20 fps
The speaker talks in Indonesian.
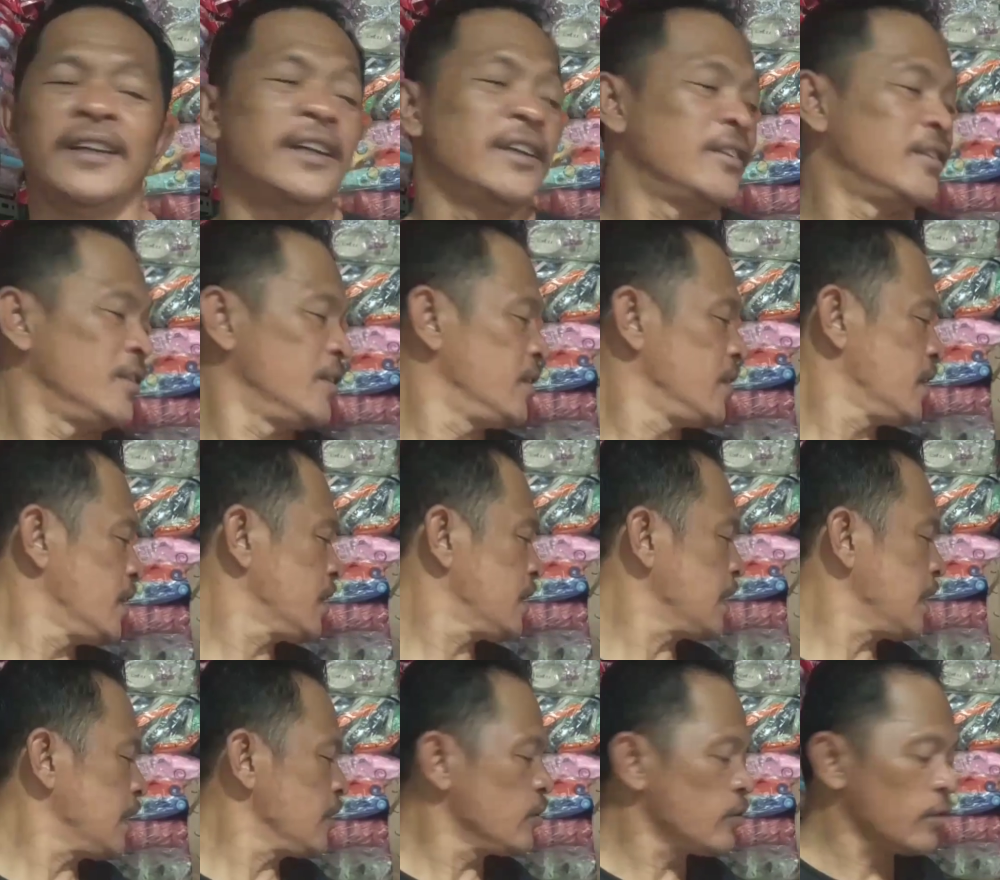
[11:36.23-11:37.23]
Itu.
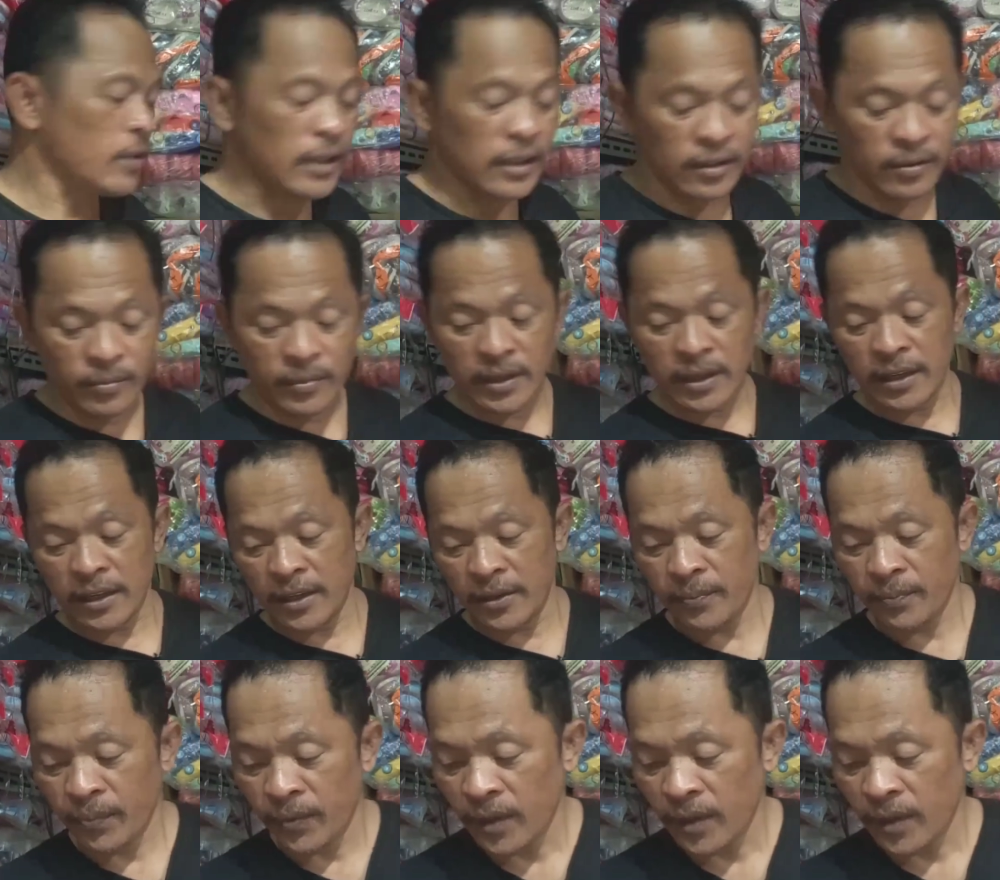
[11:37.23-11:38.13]
Kita lanjutkan kembali.